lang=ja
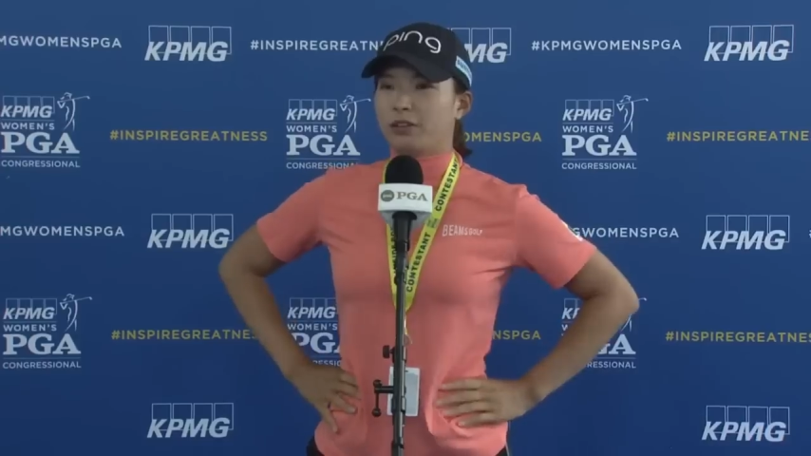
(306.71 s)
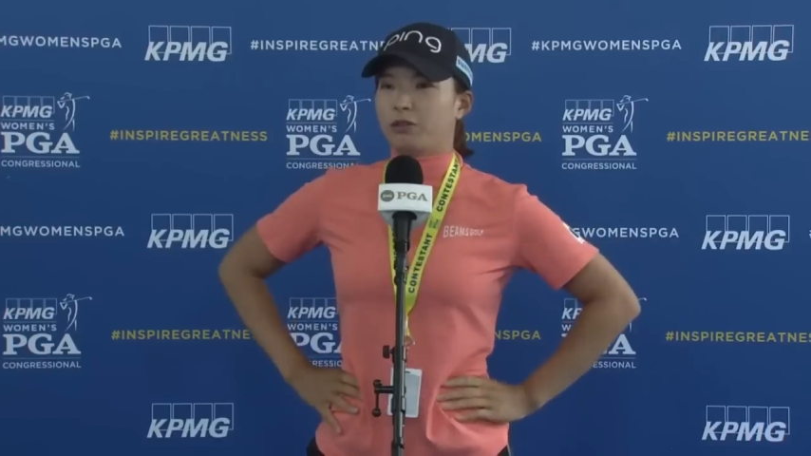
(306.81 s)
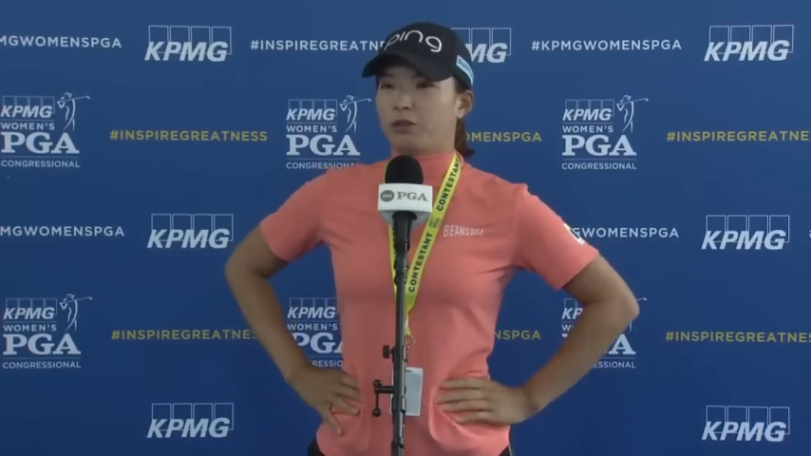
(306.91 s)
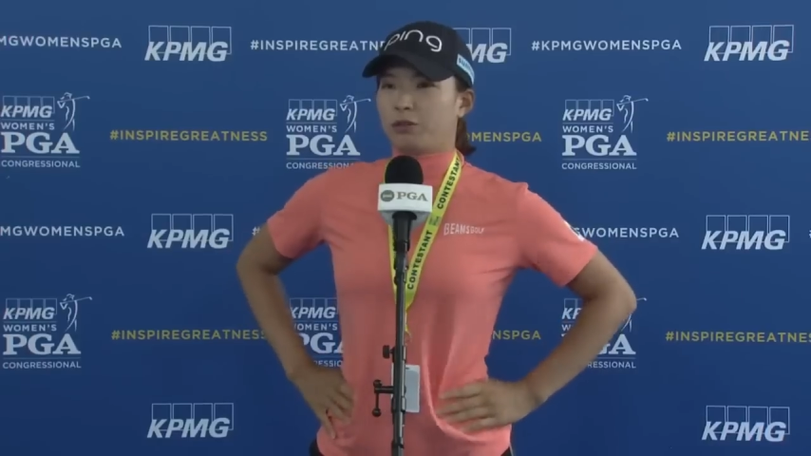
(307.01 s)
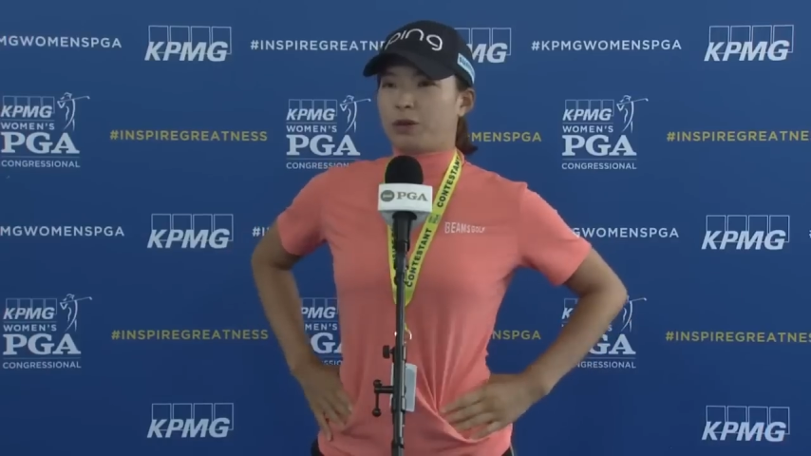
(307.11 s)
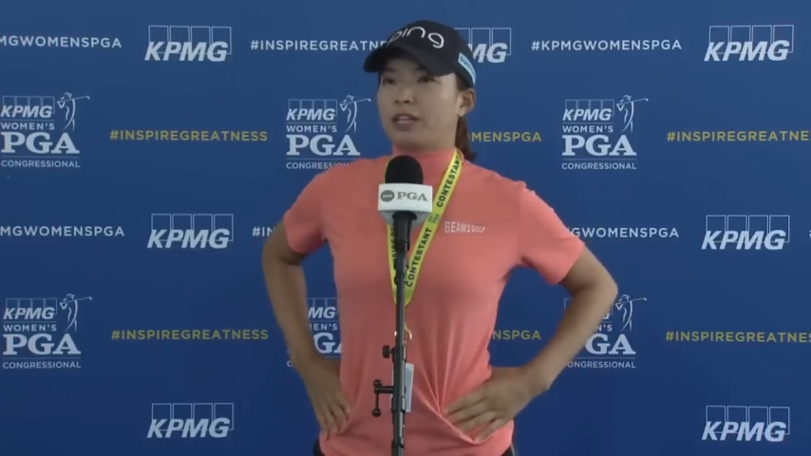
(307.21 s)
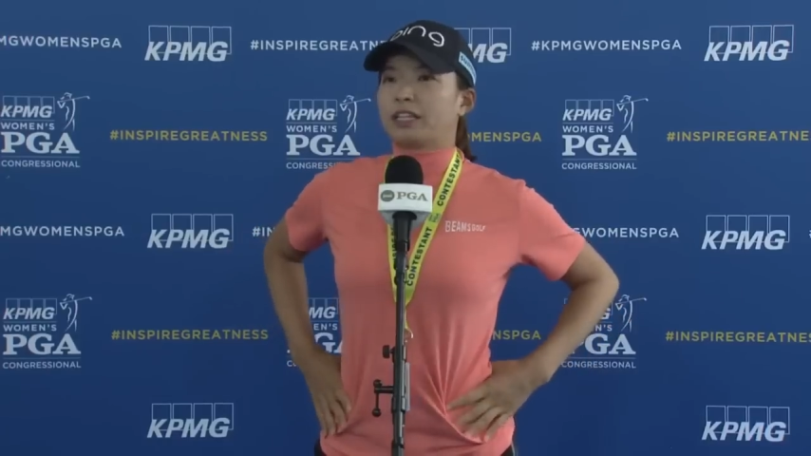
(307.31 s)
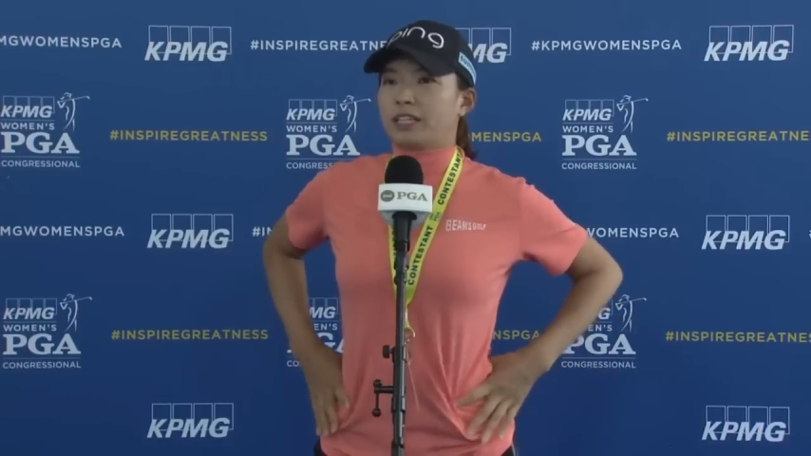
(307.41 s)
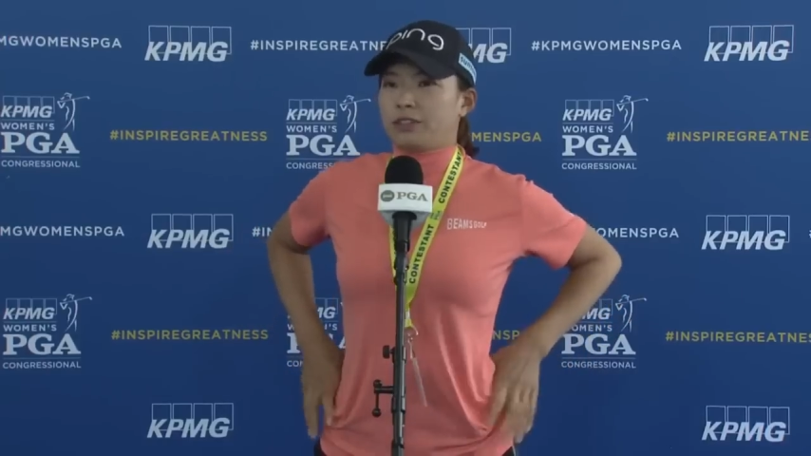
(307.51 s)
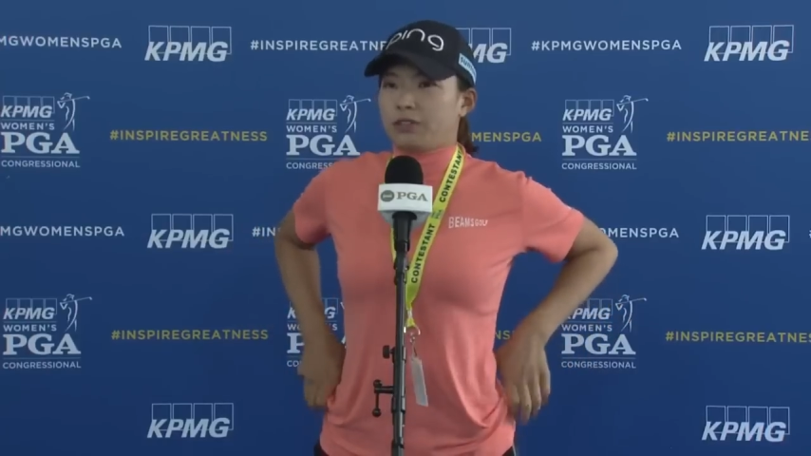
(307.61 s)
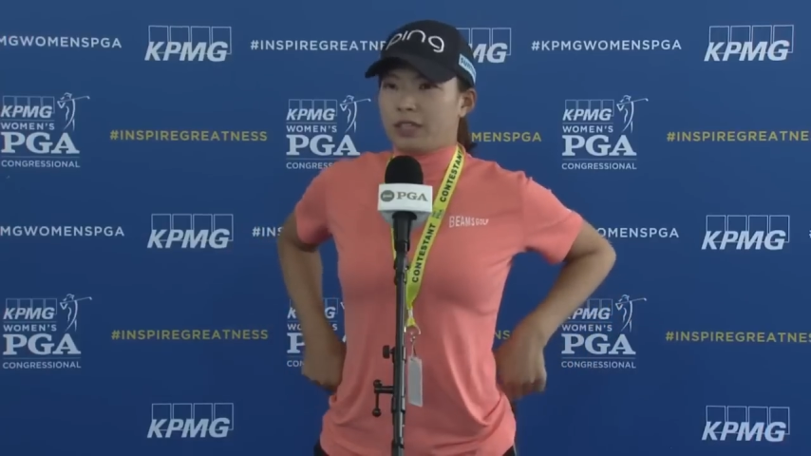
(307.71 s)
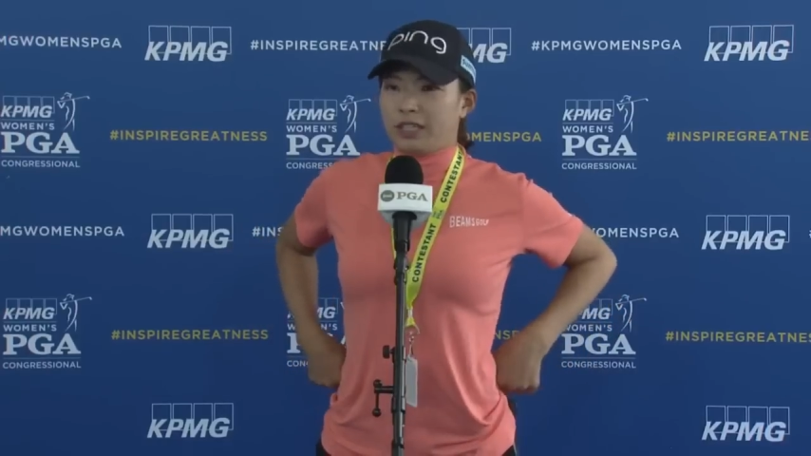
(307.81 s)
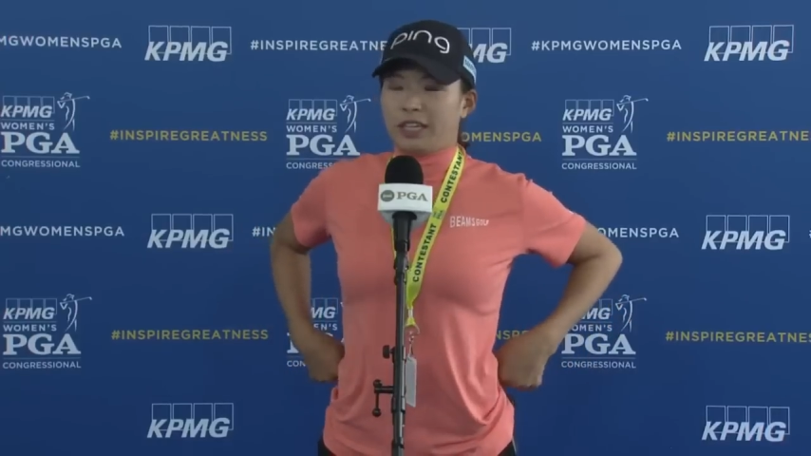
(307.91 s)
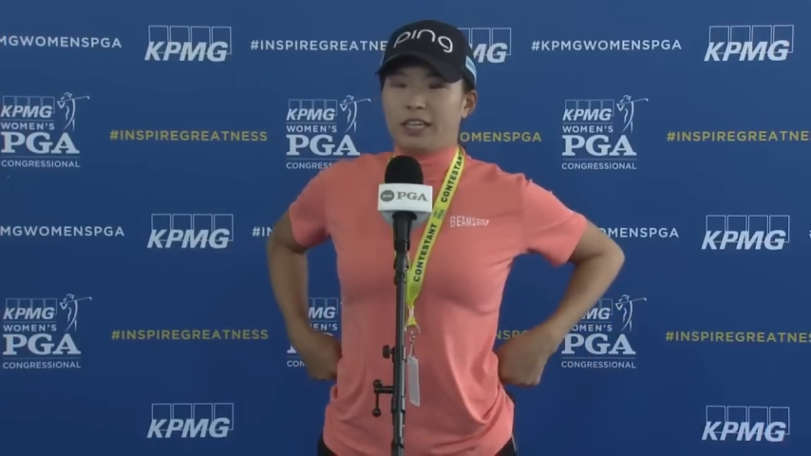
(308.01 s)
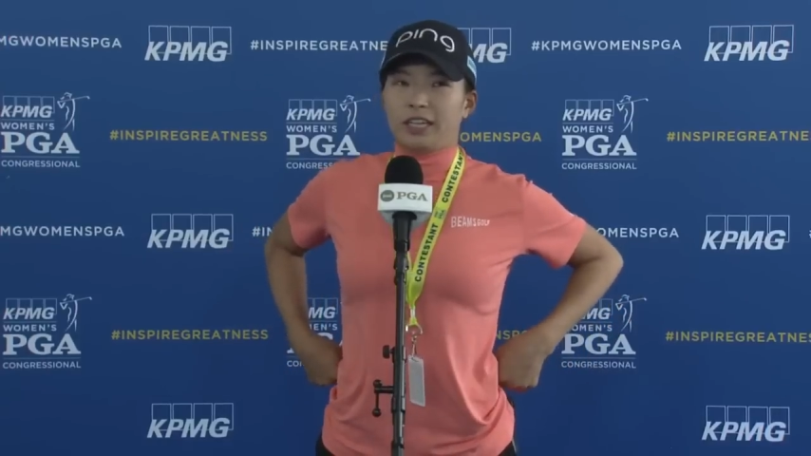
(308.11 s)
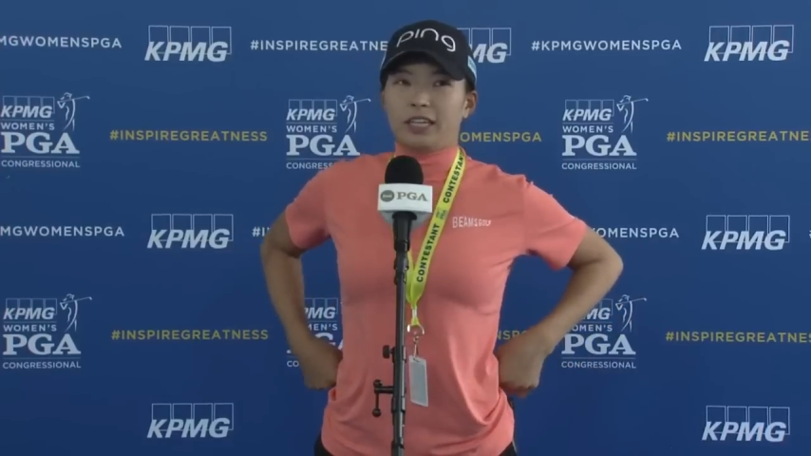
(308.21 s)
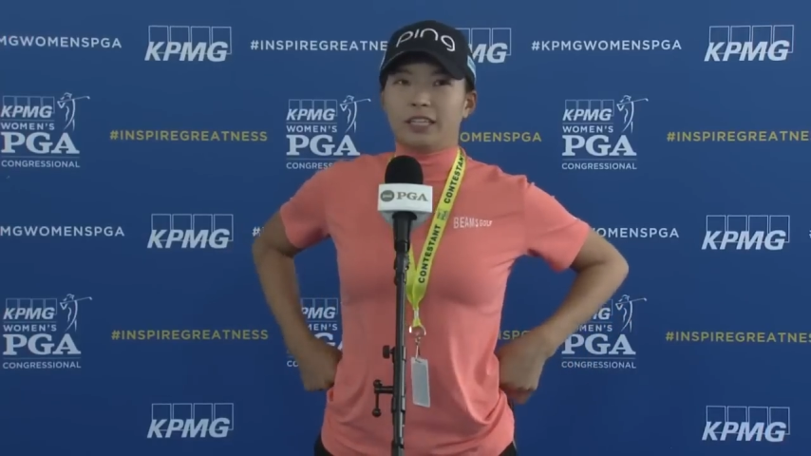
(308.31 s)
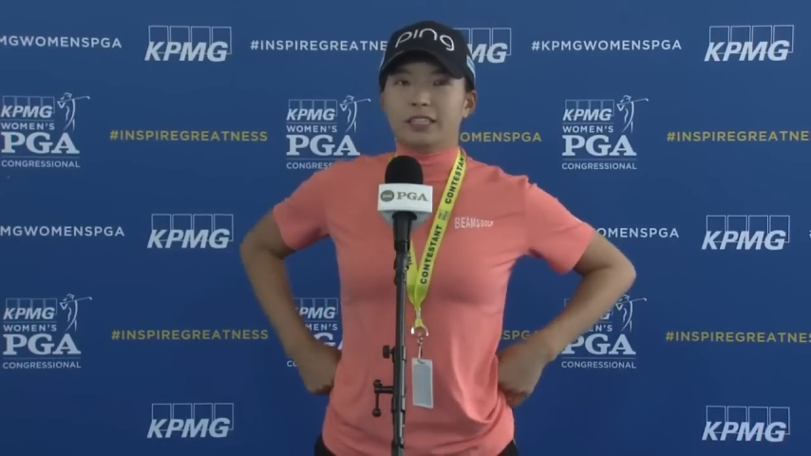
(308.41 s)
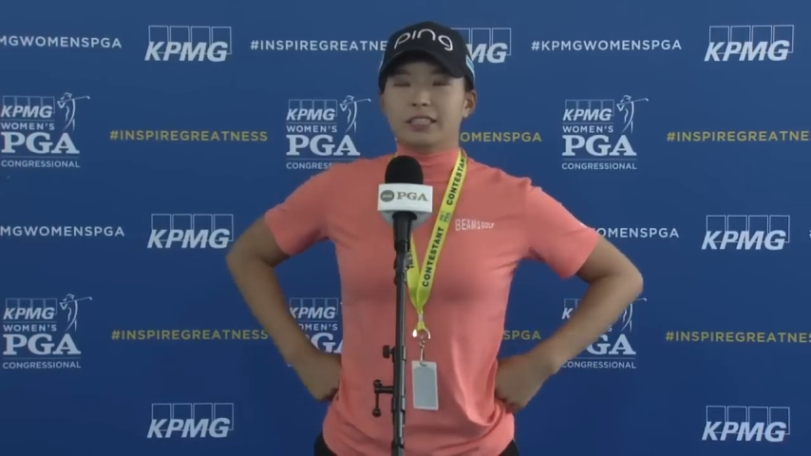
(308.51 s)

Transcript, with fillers: ところもあったりとかで